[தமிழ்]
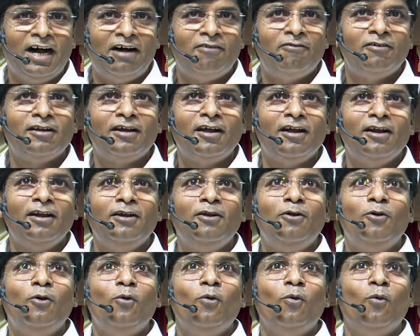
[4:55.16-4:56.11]
அவர்கள்
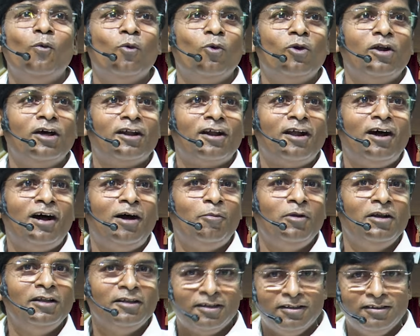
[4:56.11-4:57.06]
உணராமல்